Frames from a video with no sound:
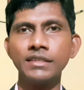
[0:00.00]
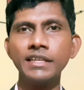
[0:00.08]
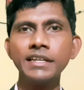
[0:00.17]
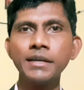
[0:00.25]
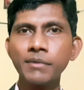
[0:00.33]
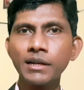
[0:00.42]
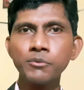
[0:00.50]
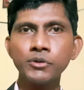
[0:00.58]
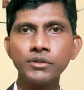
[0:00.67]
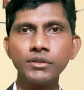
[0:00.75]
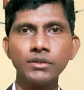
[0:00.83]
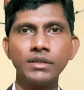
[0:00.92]
దీన్నే
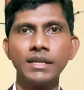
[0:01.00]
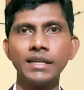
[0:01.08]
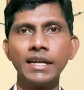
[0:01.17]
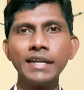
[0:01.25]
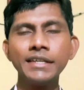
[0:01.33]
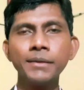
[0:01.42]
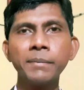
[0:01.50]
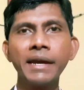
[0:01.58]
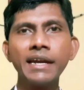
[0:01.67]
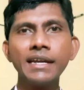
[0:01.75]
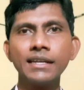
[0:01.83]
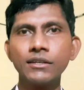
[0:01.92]
మనము ఎయిటీ
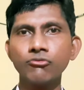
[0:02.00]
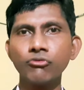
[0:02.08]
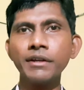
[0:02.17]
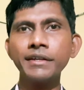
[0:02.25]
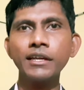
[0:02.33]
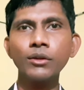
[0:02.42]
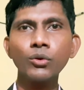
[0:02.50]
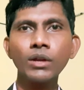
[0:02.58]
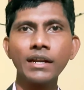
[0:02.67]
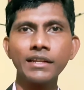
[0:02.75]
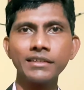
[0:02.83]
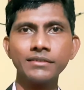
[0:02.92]
బై ట్వంటీ
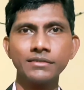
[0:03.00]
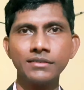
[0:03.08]
రూల్ అని